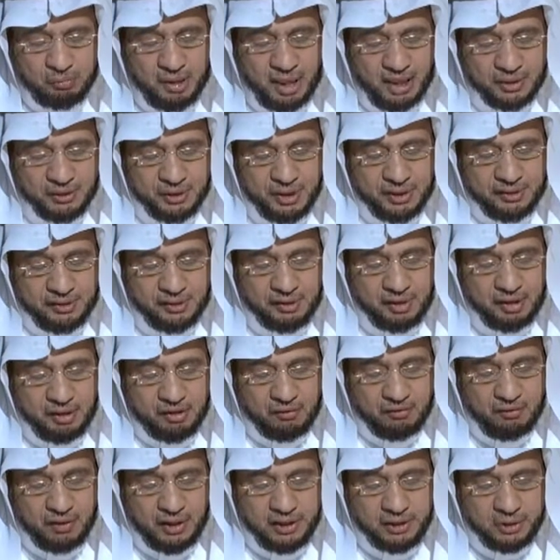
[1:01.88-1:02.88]
بعضا
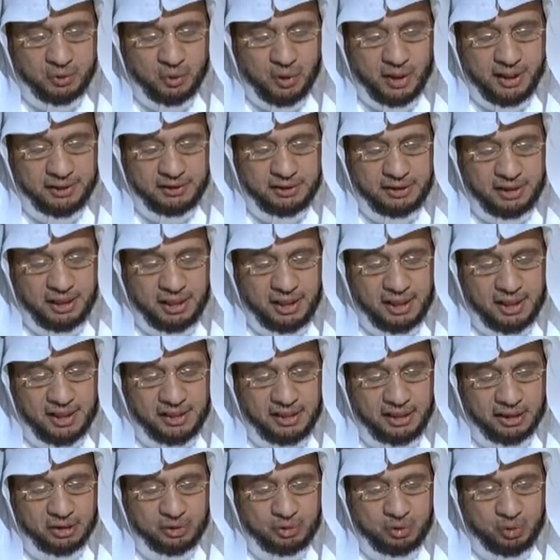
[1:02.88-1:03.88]
فليؤدي
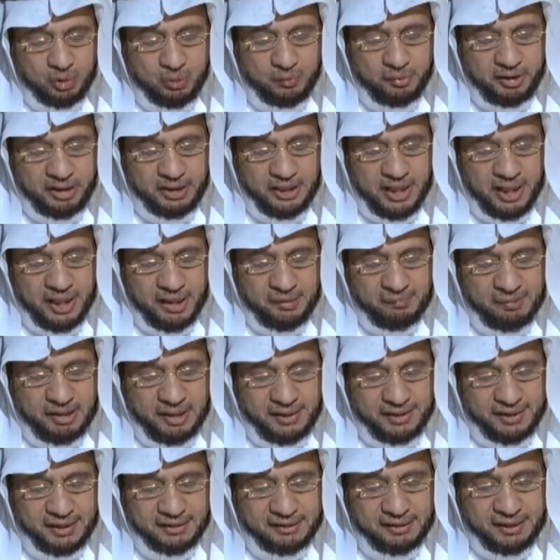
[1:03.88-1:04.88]
الذي اؤتمن
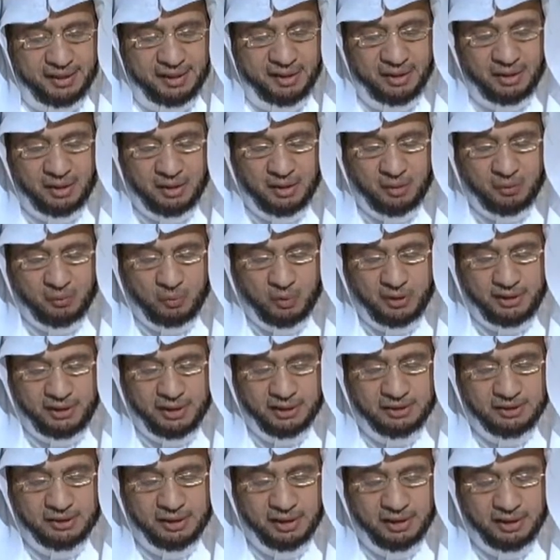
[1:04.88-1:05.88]
امانته
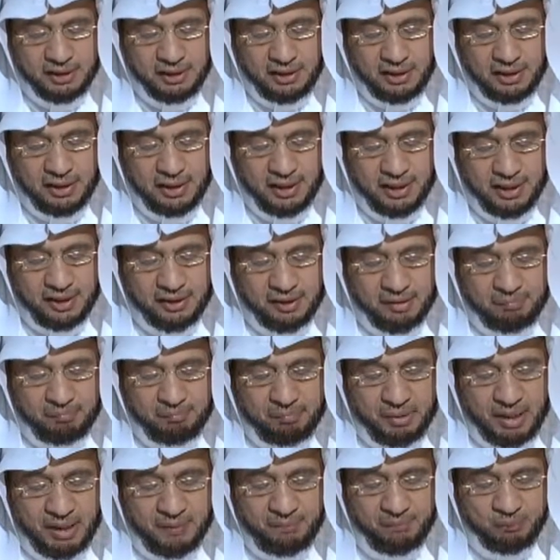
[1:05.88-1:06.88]
وليتق الله
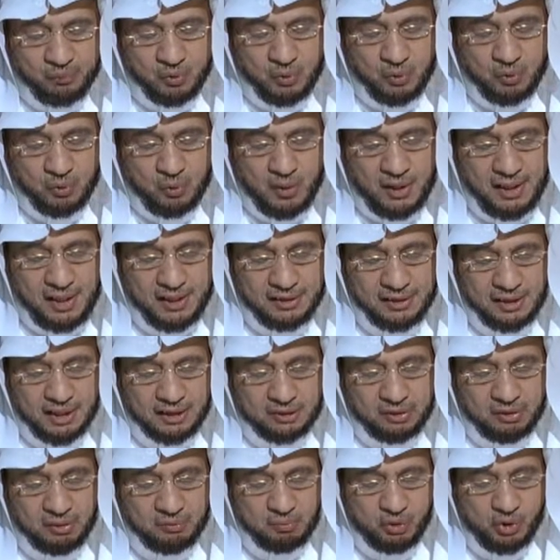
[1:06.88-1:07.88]
ربه ولا
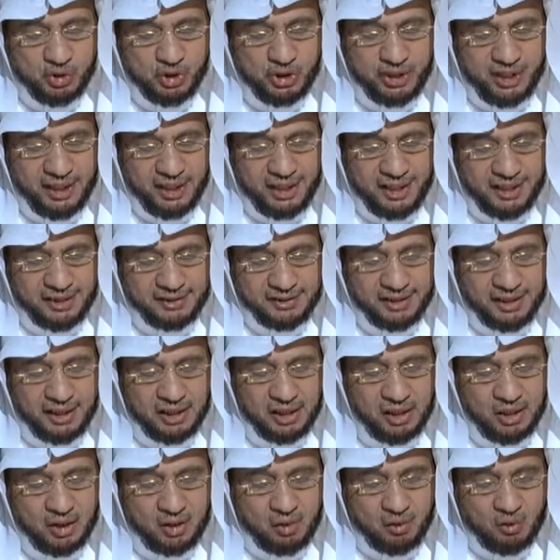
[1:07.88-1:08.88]
تكتموا الشهاده
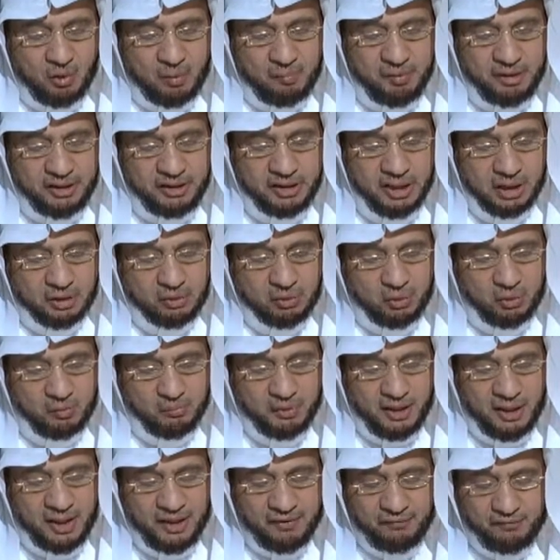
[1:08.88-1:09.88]
ومن
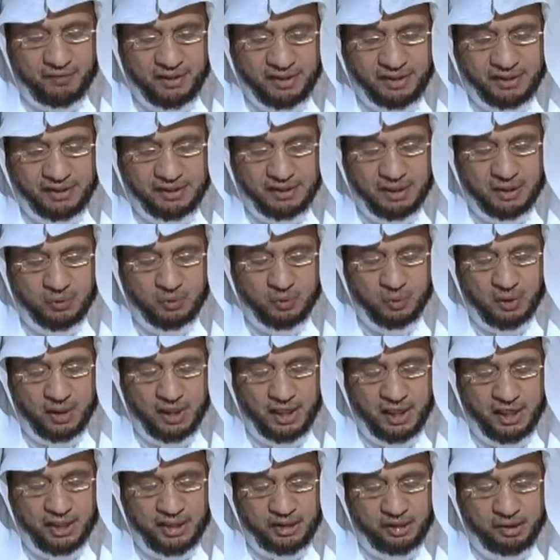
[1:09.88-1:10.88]
يكتمها فانه
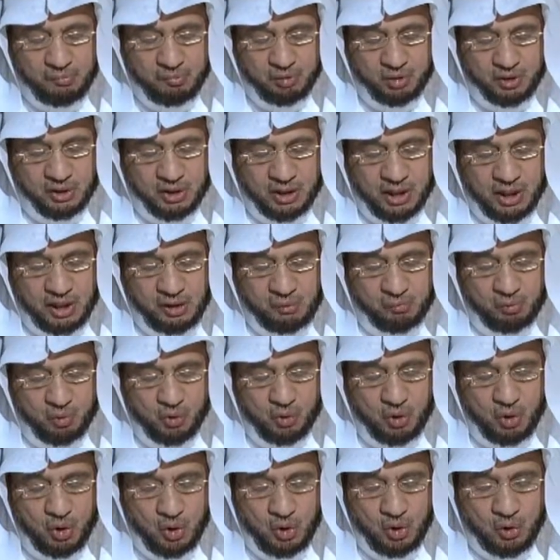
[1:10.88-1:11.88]
اثم
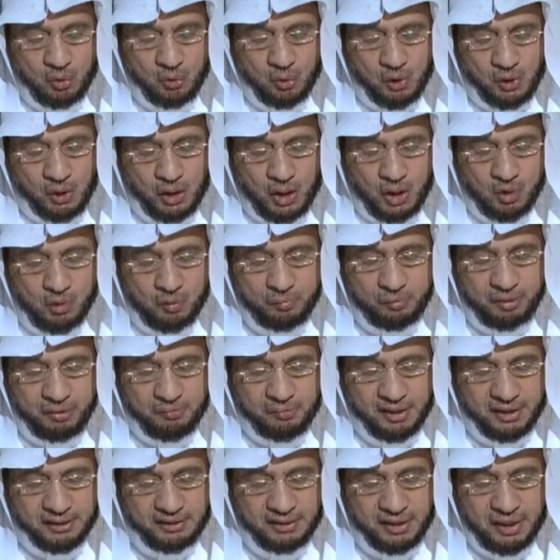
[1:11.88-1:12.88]
قلبه والله
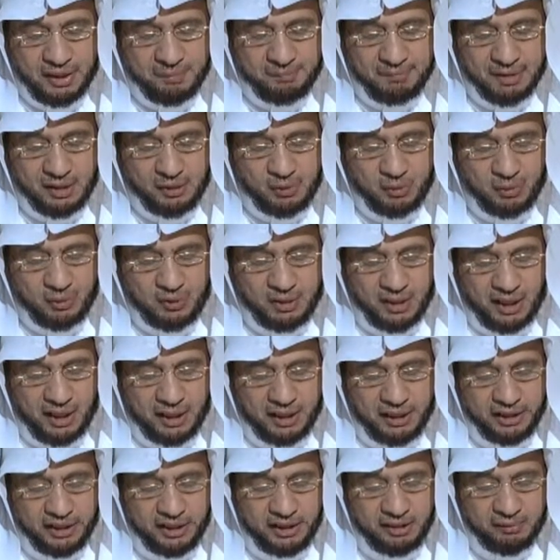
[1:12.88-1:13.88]
بما تعملون
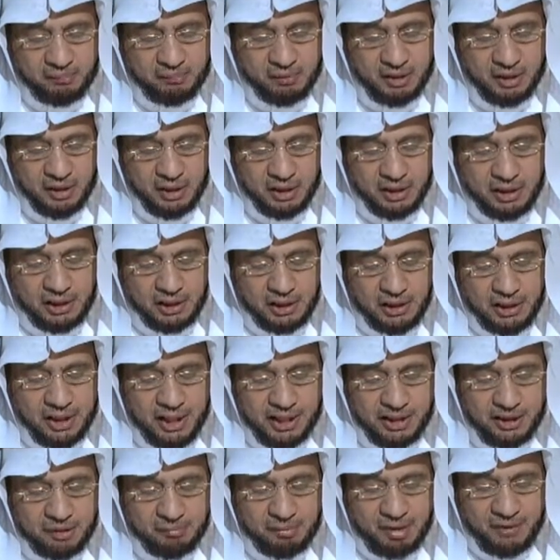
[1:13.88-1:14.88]
عليم
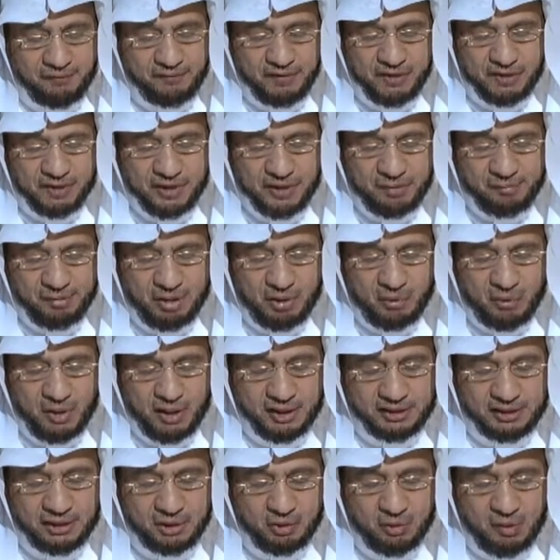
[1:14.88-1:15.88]
لله ما في
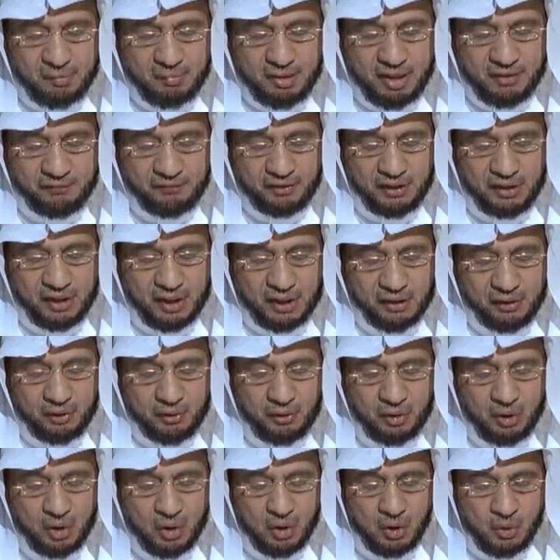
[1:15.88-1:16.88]
السماوات وما في
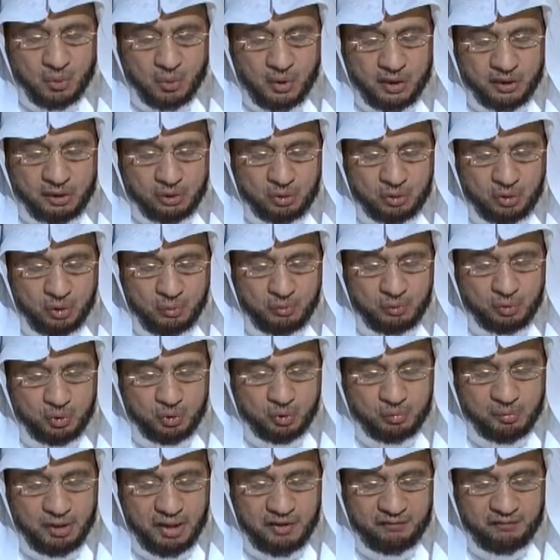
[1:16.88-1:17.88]
الارض وان
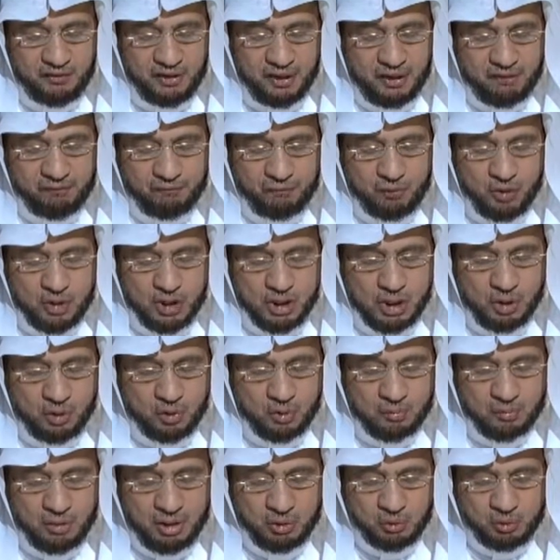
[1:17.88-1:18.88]
تبدوا ما في
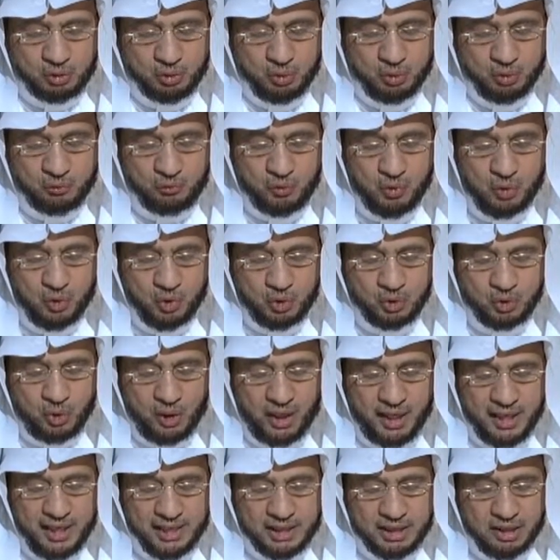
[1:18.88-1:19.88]
انفسكم او تخفوه
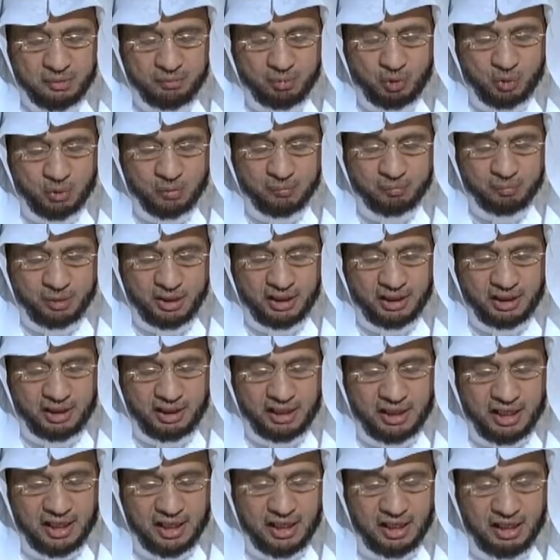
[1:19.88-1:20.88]
يحاسبكم به
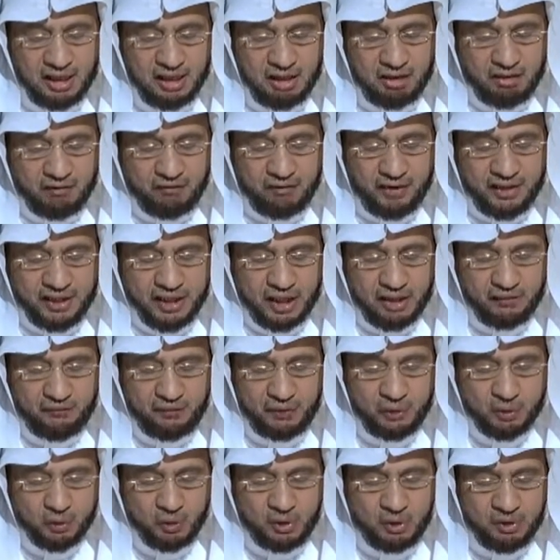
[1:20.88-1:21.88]
الله
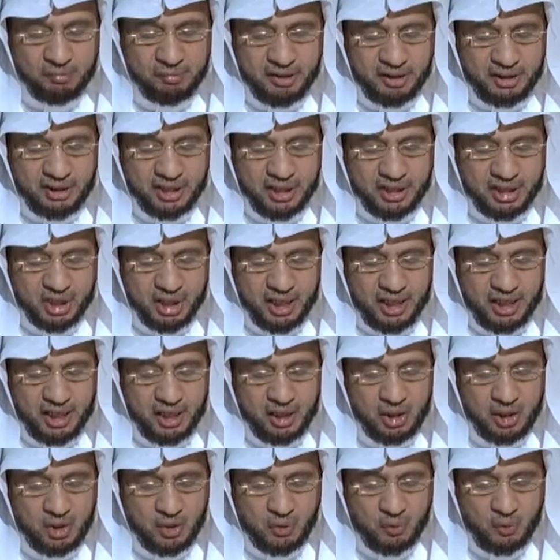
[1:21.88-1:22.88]
فيغفر لمن يشاء
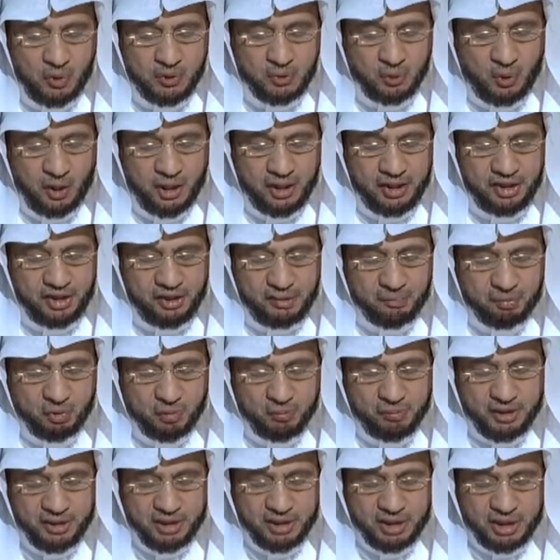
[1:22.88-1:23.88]
ويعذب
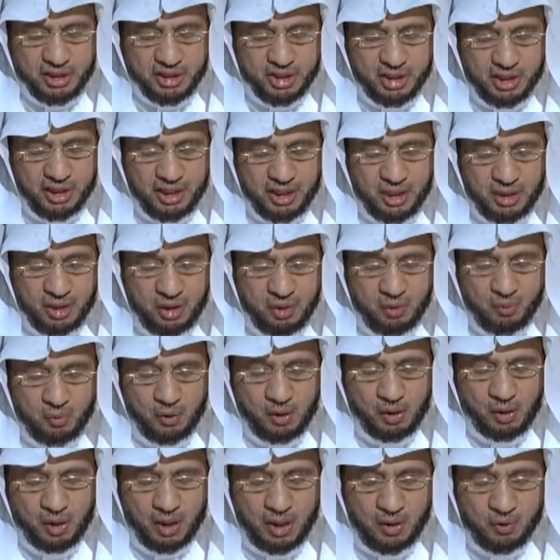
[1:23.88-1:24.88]
من يشاء
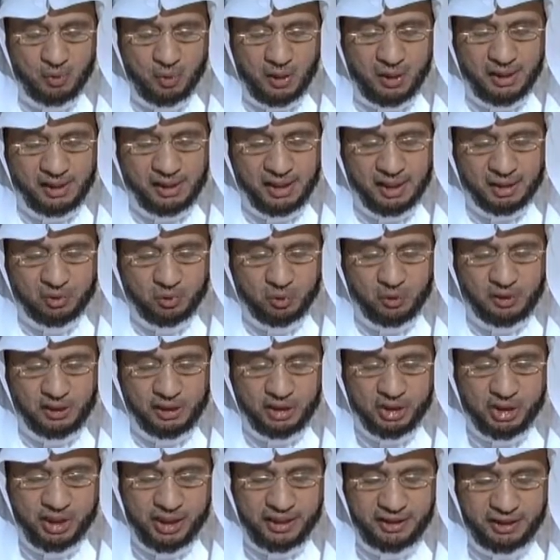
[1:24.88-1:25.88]
والله على
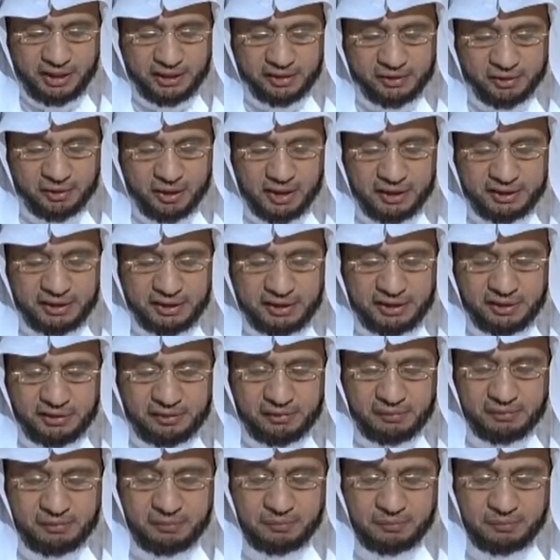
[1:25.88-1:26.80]
كل شيء قدير